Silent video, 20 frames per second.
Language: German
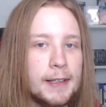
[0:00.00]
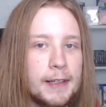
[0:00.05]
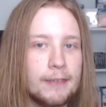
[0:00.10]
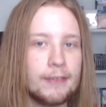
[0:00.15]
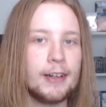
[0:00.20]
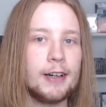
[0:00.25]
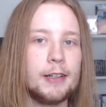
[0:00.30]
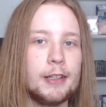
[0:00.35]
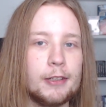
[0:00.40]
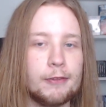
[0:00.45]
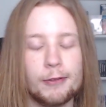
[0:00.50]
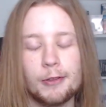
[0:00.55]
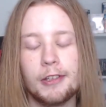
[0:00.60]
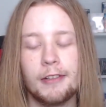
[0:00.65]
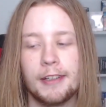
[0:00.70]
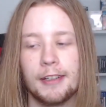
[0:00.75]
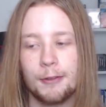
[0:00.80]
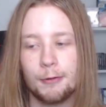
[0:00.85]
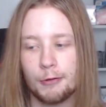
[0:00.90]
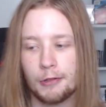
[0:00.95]
hier war und ich nicht wusste,
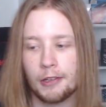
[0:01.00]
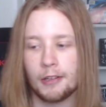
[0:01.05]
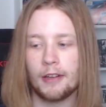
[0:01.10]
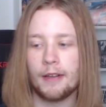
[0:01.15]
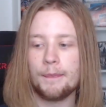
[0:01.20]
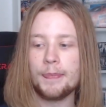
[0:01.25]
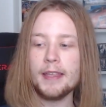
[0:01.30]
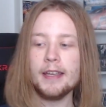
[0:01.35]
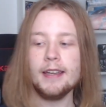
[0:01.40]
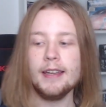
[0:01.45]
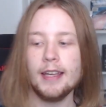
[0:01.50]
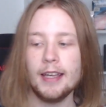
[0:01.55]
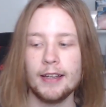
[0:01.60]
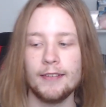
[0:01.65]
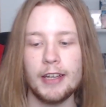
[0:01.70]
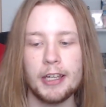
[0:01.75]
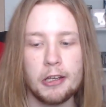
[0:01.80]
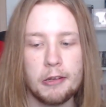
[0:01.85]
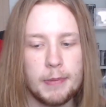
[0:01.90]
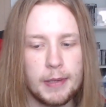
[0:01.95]
was ich tun soll.
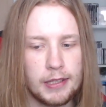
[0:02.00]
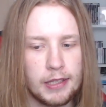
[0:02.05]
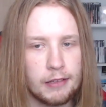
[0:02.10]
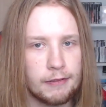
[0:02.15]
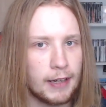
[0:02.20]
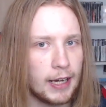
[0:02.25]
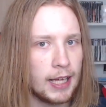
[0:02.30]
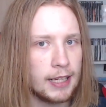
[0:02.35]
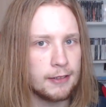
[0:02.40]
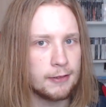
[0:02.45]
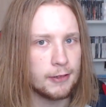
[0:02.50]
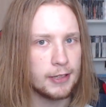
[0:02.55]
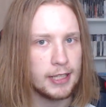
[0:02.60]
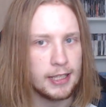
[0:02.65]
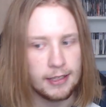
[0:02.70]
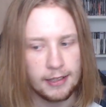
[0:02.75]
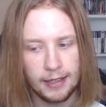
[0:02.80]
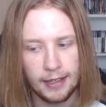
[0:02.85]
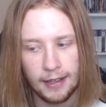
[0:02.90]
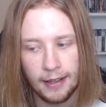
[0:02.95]
Welches Spiel es ist, verrate ich noch
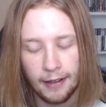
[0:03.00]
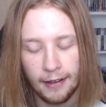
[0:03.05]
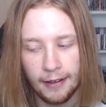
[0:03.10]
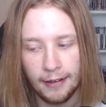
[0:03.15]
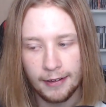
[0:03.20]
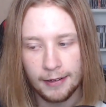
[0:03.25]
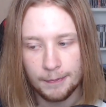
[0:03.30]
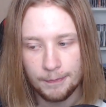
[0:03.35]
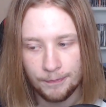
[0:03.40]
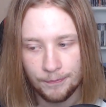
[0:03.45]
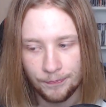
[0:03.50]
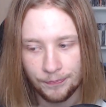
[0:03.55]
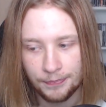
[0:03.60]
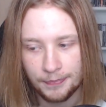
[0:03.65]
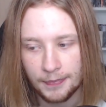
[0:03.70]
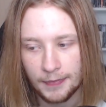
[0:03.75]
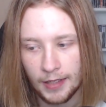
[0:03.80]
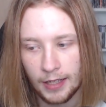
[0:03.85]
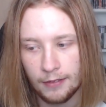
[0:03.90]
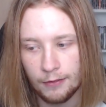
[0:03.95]
nicht. Ähm,
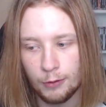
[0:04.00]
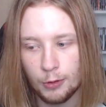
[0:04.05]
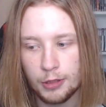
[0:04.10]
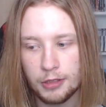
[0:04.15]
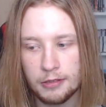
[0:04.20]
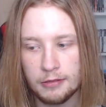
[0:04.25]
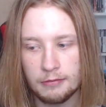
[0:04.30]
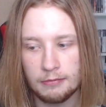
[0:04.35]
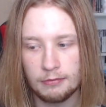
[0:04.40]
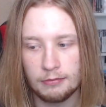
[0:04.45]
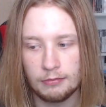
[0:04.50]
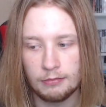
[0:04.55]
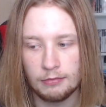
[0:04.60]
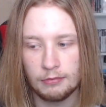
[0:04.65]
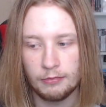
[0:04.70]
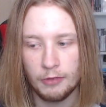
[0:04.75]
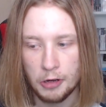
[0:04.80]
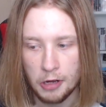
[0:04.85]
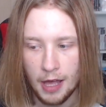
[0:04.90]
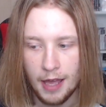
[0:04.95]
wird
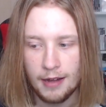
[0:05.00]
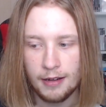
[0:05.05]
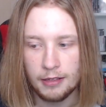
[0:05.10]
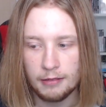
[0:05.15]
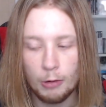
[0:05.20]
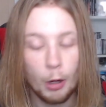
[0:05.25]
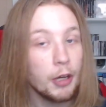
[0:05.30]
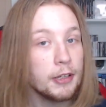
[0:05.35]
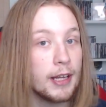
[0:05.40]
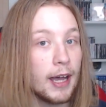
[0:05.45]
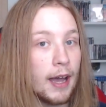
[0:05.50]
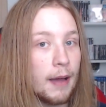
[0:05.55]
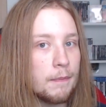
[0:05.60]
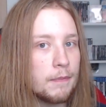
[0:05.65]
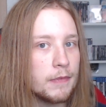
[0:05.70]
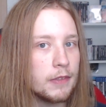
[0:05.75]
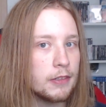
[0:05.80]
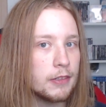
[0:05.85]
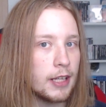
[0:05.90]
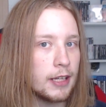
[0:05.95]
wahrscheinlich heute
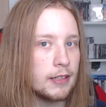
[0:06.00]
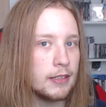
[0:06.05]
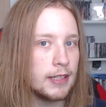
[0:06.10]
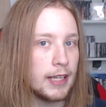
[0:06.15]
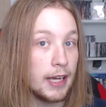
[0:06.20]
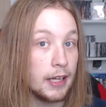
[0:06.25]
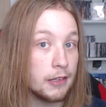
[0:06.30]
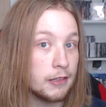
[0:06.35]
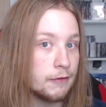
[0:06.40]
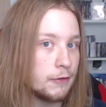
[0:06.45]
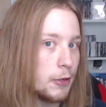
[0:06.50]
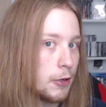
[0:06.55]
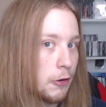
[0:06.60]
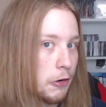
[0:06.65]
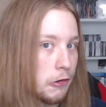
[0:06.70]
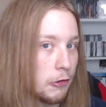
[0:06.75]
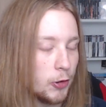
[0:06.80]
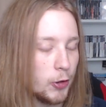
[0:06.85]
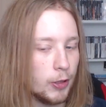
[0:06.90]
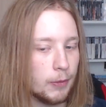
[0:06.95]
Abend dann die erste Folge
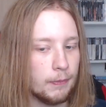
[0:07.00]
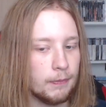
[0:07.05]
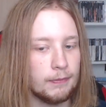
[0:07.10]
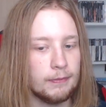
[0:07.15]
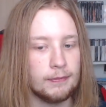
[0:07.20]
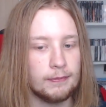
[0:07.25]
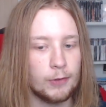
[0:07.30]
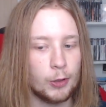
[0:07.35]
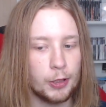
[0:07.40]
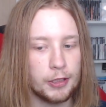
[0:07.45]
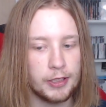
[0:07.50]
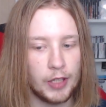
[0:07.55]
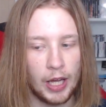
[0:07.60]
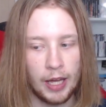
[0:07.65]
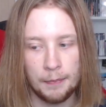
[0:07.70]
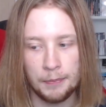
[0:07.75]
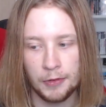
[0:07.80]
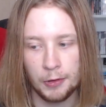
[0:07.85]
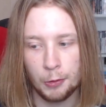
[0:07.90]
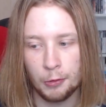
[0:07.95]
schon kommen. Heute
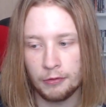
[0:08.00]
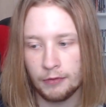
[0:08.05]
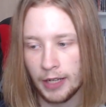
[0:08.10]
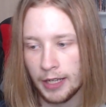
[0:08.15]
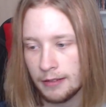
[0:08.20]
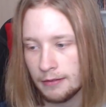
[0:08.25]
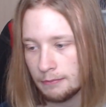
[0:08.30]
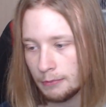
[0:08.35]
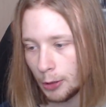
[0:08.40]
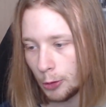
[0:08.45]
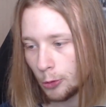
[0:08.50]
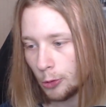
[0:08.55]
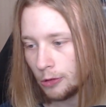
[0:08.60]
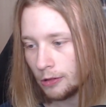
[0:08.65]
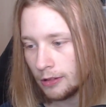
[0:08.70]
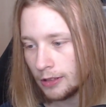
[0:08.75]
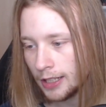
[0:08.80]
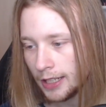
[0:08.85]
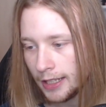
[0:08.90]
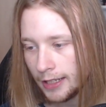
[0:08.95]
Abend irgendwann, mal
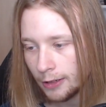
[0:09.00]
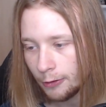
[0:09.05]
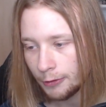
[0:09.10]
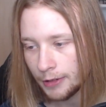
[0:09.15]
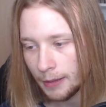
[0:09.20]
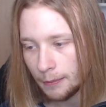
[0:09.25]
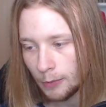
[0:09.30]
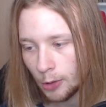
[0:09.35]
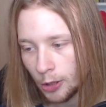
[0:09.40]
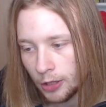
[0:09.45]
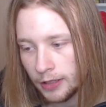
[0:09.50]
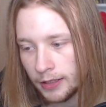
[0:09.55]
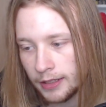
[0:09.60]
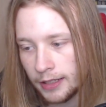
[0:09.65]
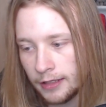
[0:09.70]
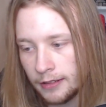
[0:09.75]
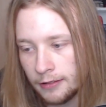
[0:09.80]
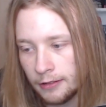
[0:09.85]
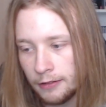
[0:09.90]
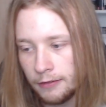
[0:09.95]
gucken. Und ab morgen
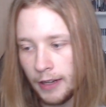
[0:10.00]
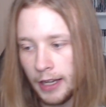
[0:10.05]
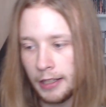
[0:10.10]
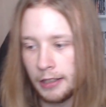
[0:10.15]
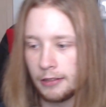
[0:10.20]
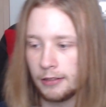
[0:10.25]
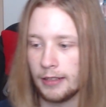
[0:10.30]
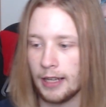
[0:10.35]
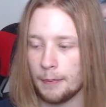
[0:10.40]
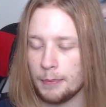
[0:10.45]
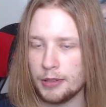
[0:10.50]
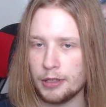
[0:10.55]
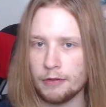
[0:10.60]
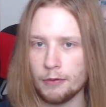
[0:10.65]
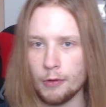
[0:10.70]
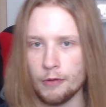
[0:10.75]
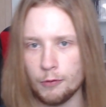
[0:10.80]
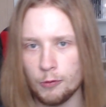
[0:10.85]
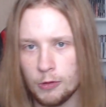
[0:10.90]
dann quasi ab 12